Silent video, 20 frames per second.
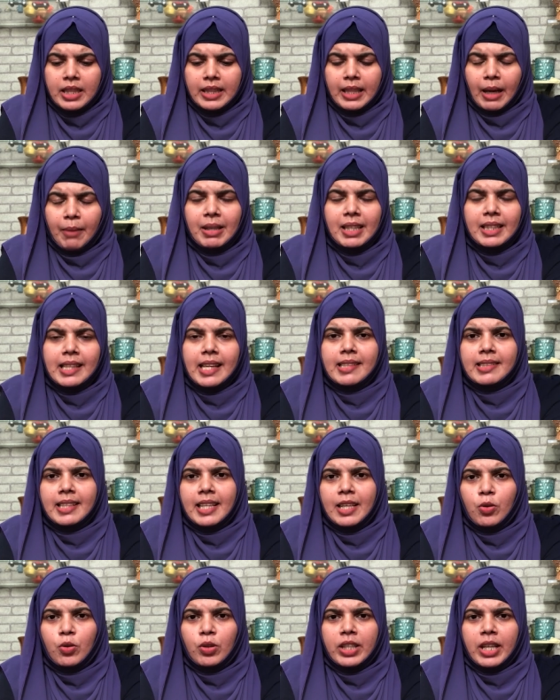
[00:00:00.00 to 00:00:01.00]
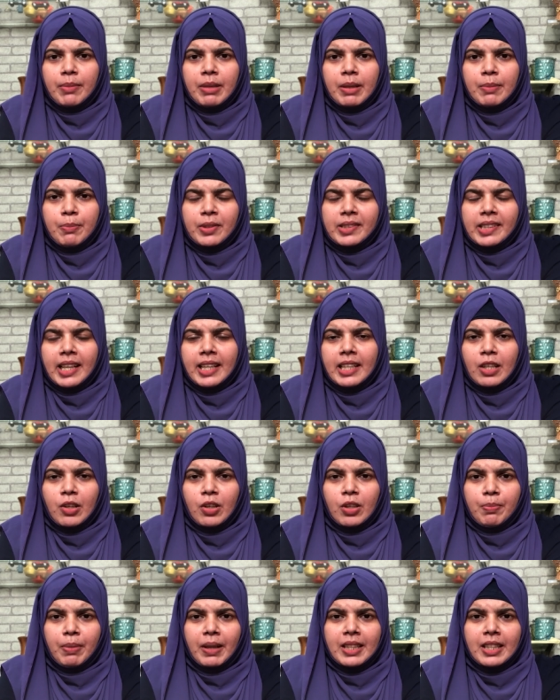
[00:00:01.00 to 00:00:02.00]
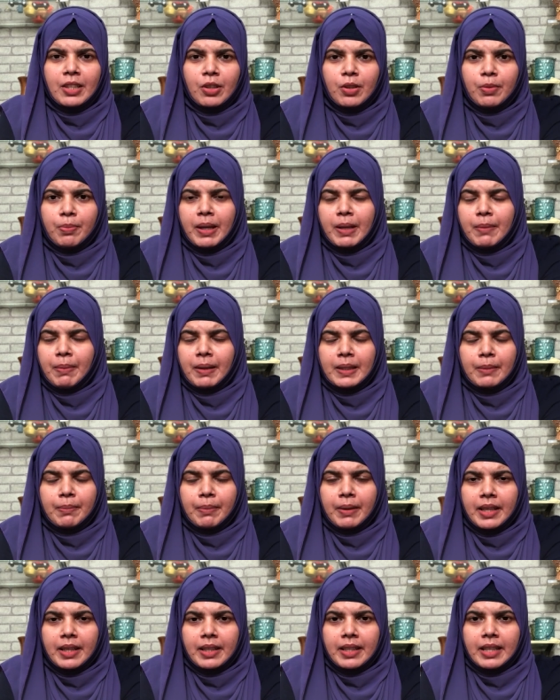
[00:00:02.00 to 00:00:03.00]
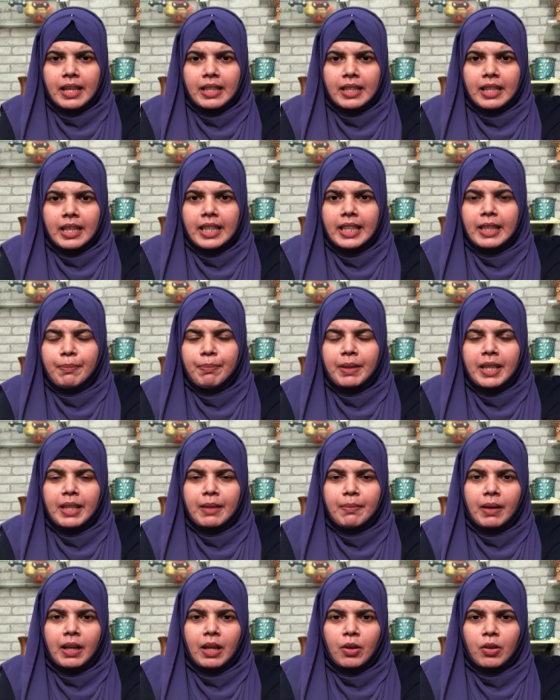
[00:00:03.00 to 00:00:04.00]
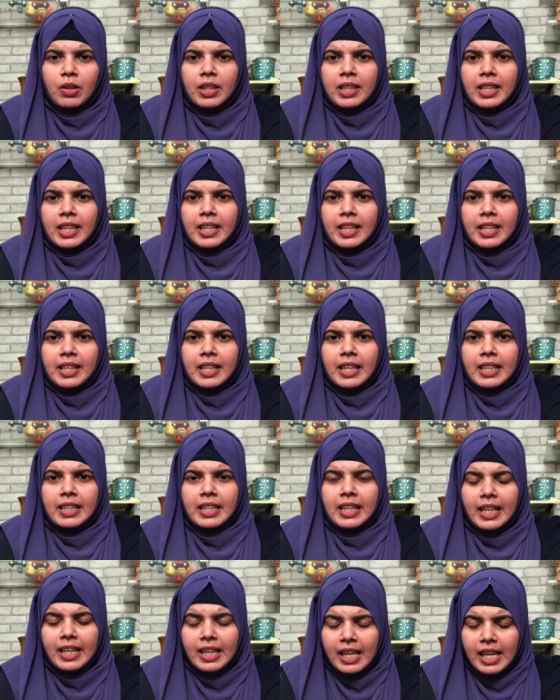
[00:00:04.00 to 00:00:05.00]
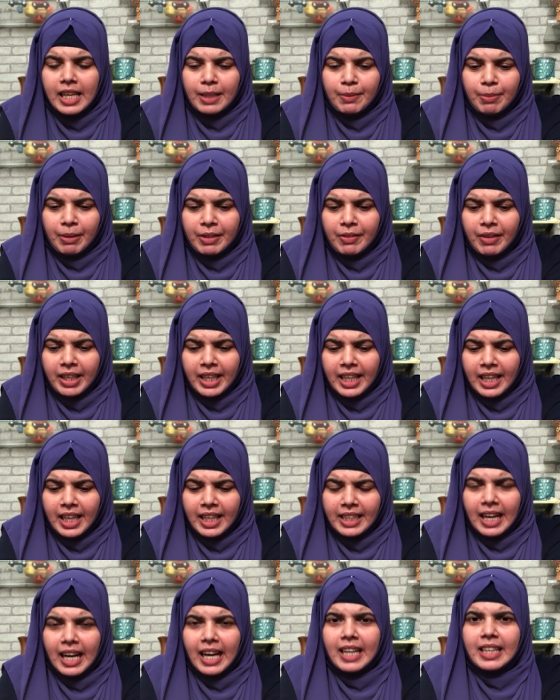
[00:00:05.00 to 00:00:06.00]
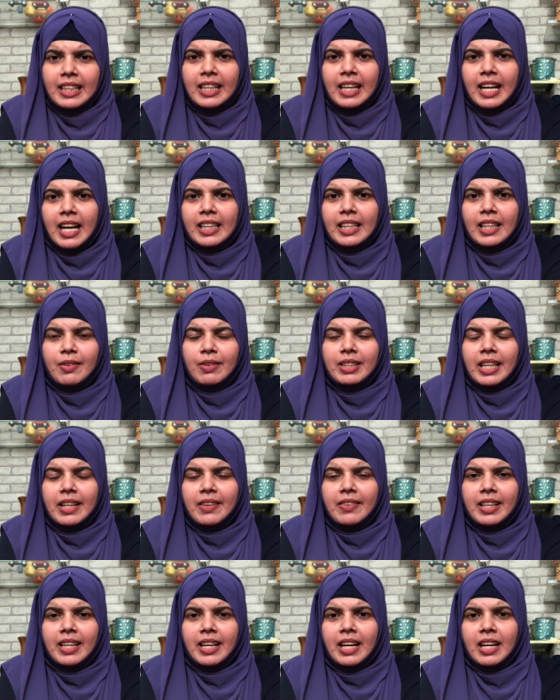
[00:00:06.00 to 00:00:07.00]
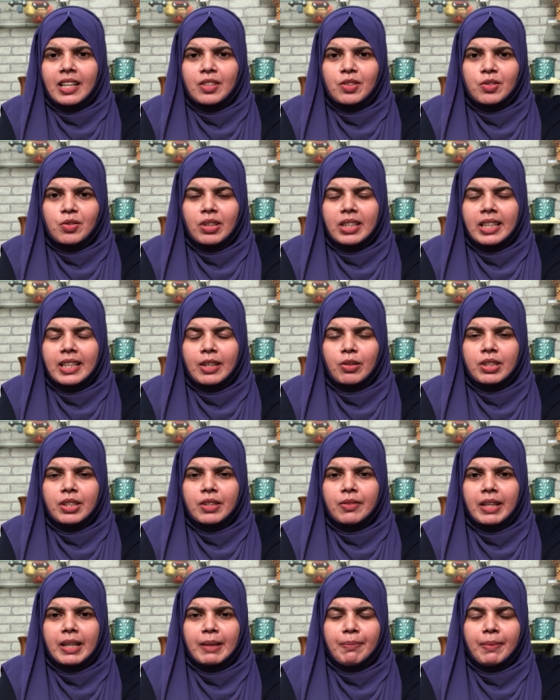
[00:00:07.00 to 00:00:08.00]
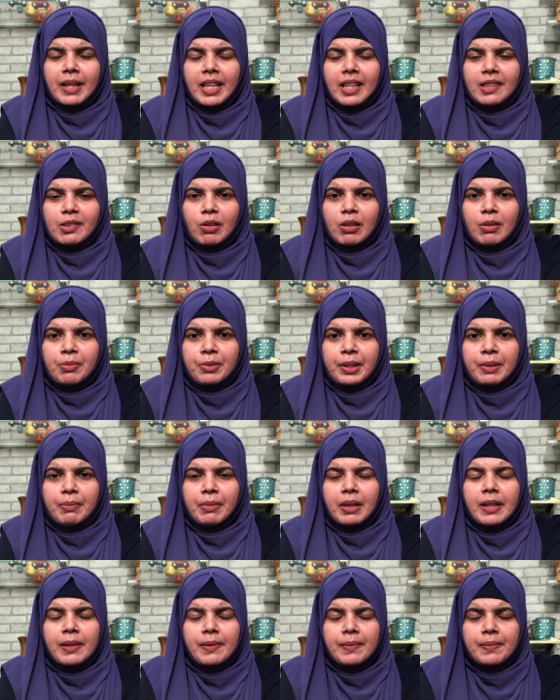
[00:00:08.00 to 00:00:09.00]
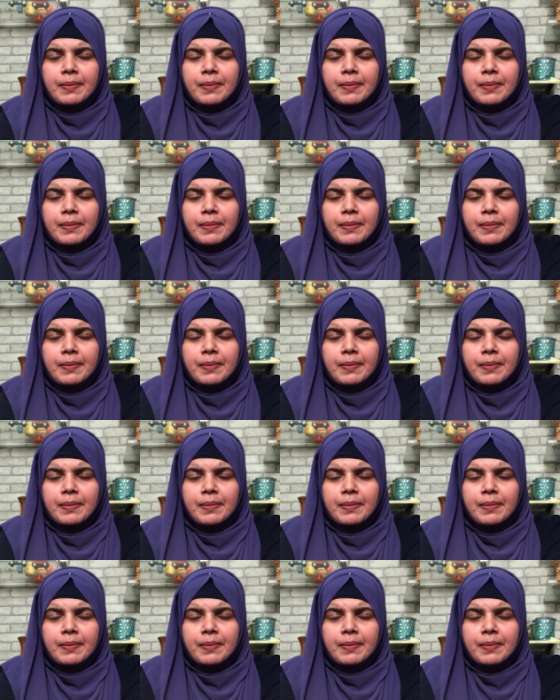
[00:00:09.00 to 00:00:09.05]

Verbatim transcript: தமிழ் தேசிய கூட்டமைப்பு சைட்ல ஒரு பதினோரு பேர் பத்து பேர் இருக்காங்க இபிடிபியில e ஒருத்தர் இருக்காங்க இப்ப இவங்க எல்லாம் யாருக்கு ஆதரவு தெரிவிக்கிறாங்கன்னு சொல்லி கொஞ்சம் வெளிப்படையா சொல்ல முடியுமா